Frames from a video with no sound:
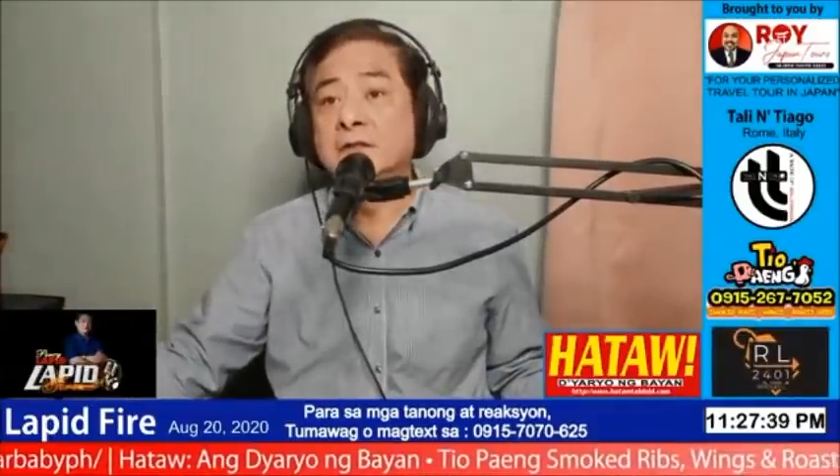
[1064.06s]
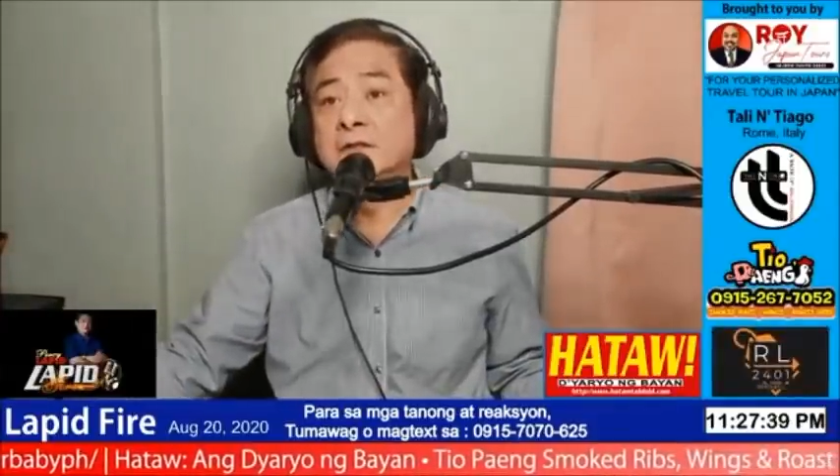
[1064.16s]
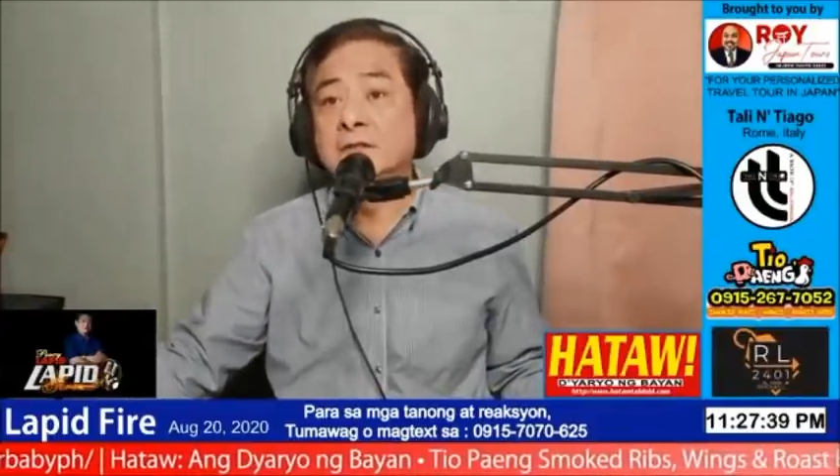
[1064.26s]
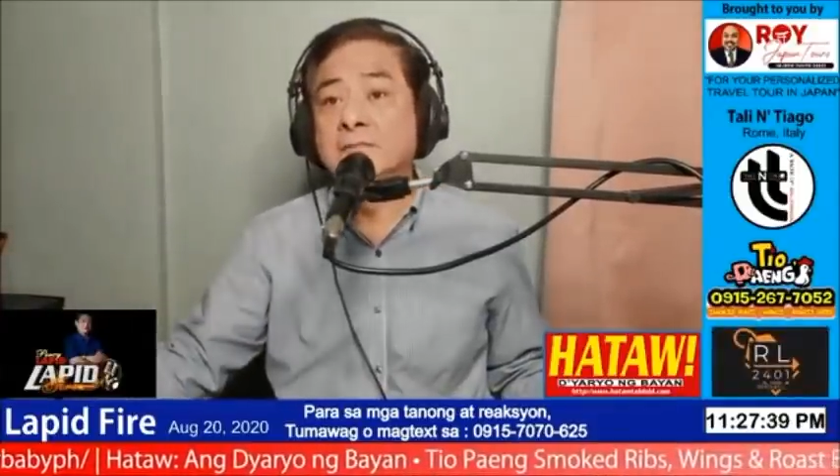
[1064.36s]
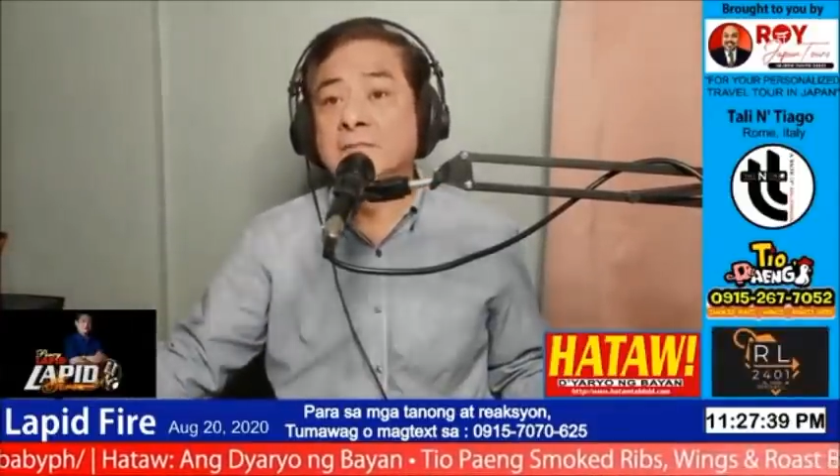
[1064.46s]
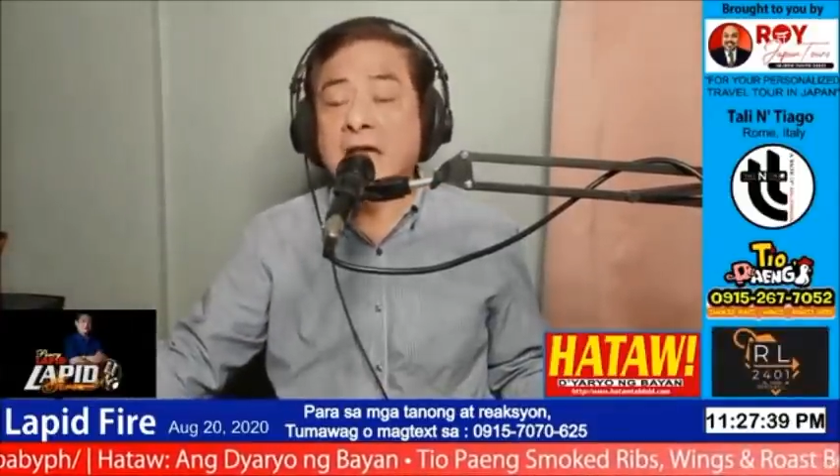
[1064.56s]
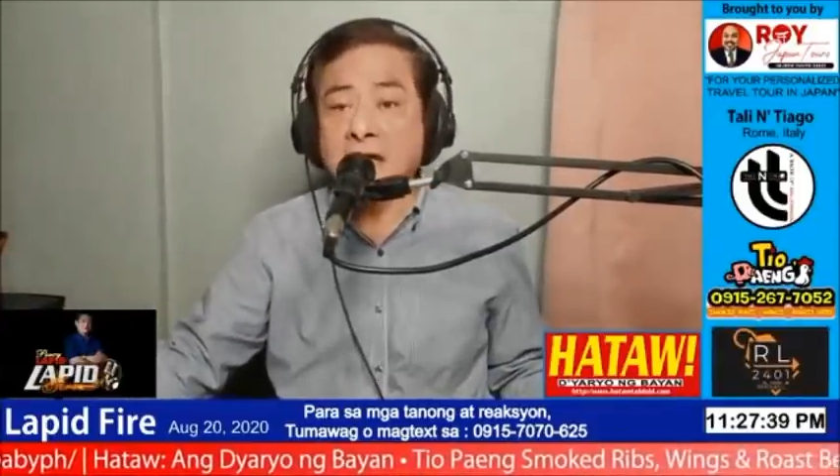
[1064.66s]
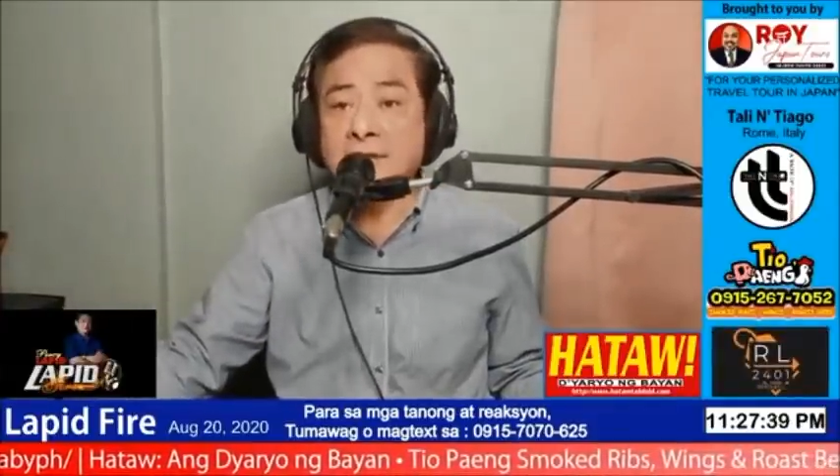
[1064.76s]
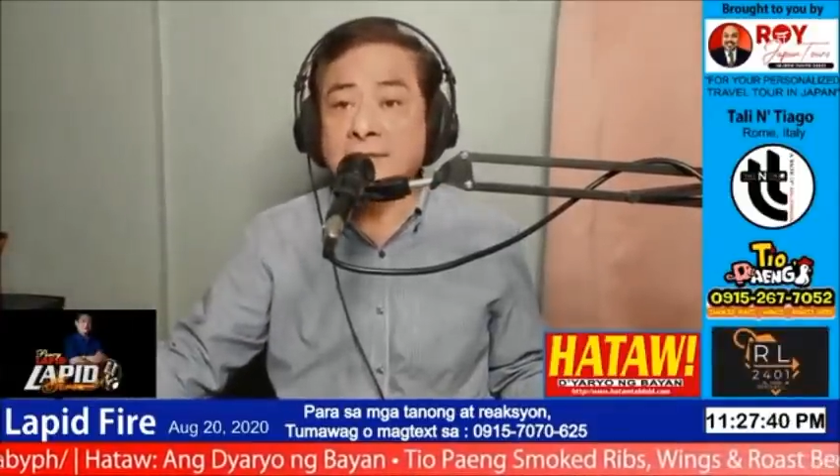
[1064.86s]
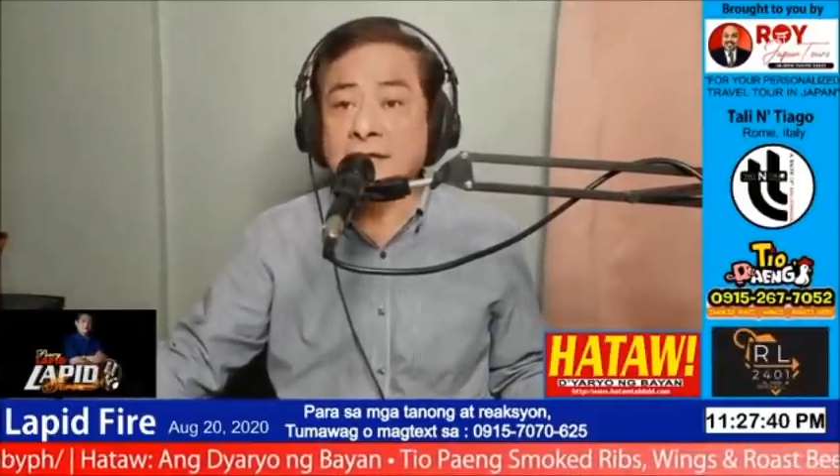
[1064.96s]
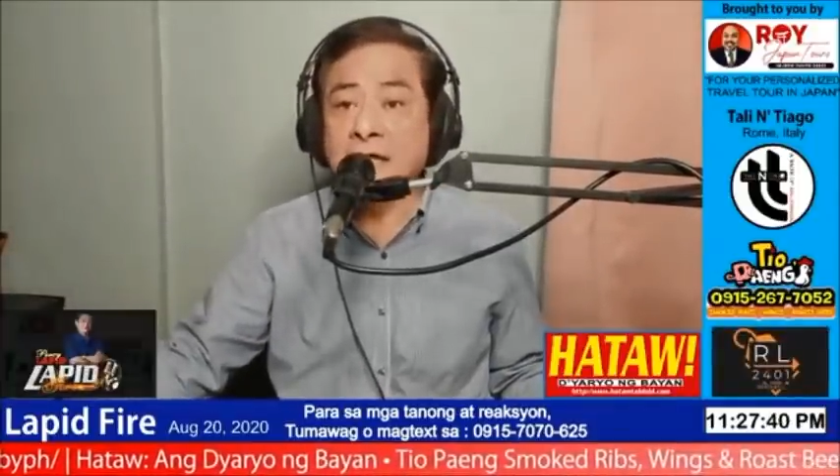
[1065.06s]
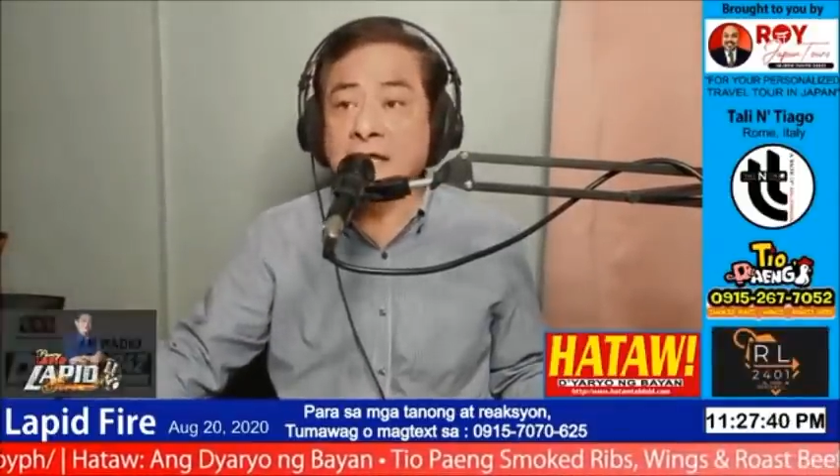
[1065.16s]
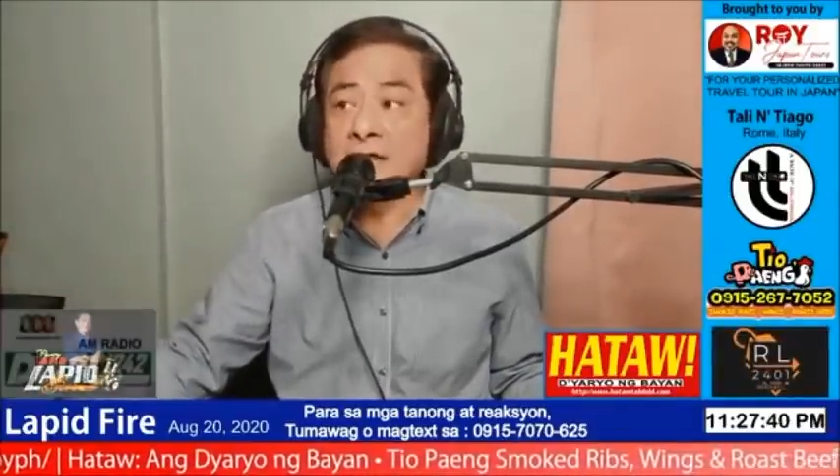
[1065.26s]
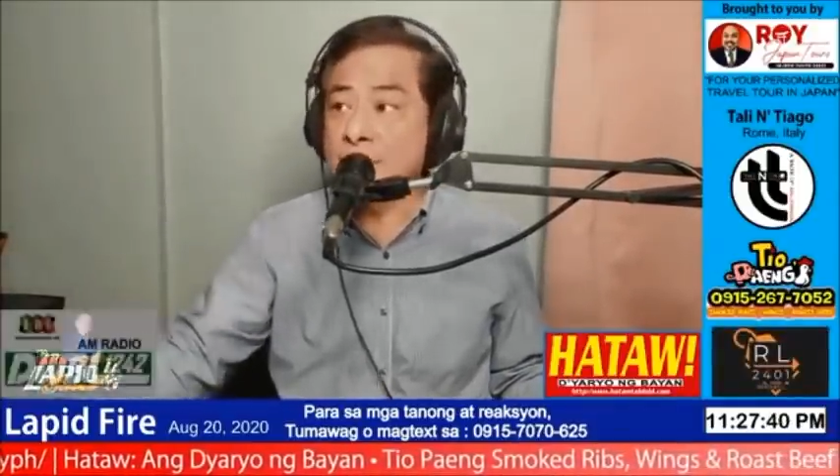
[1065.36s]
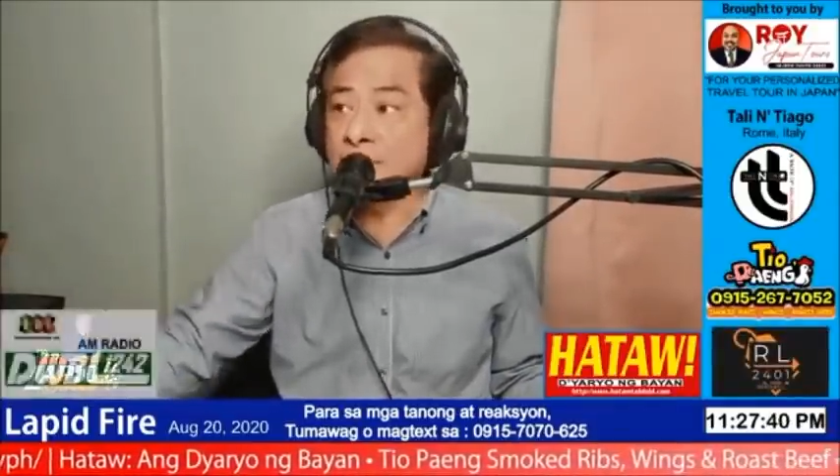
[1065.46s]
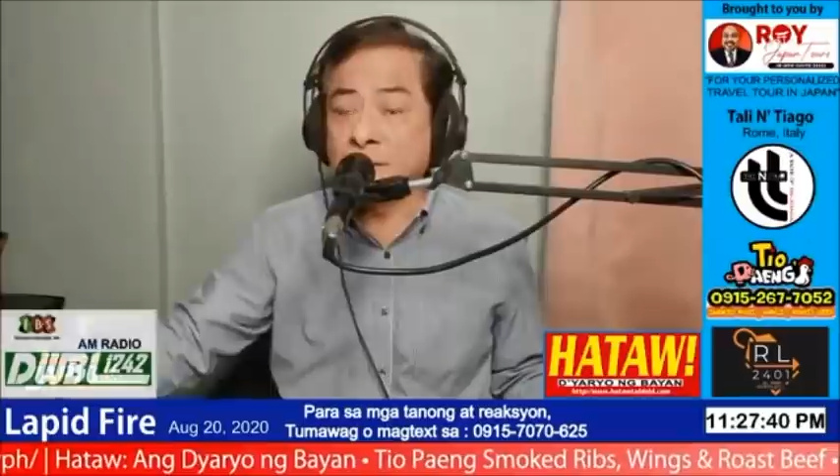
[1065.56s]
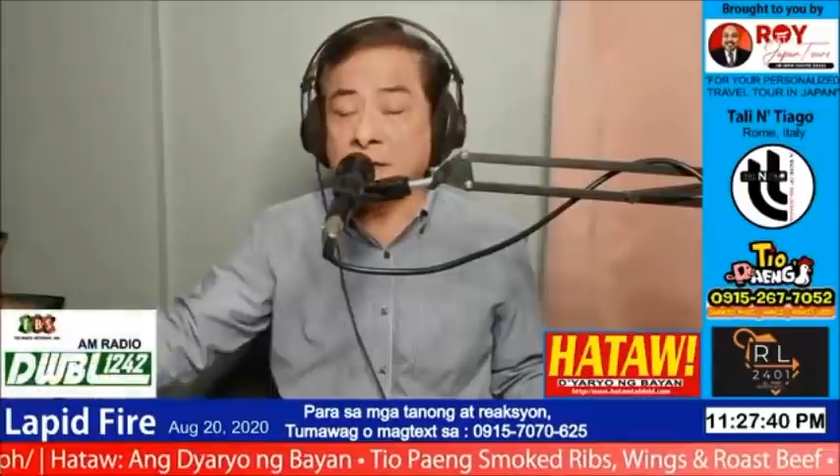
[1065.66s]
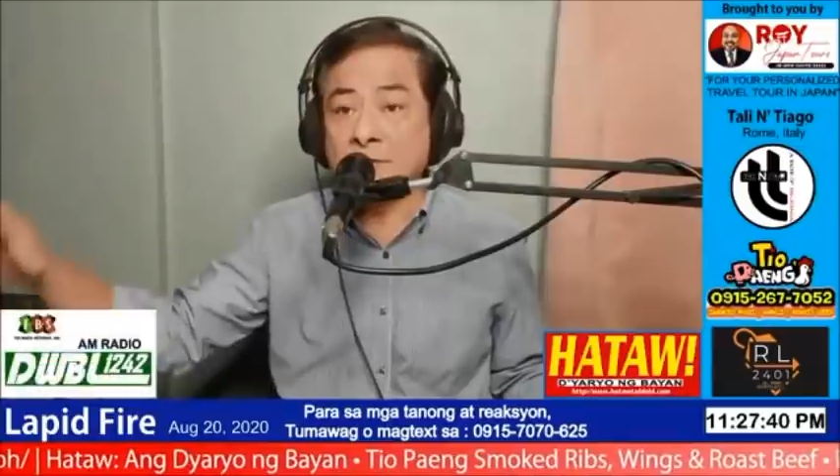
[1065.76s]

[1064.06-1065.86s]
Mga kaibigan, Supreme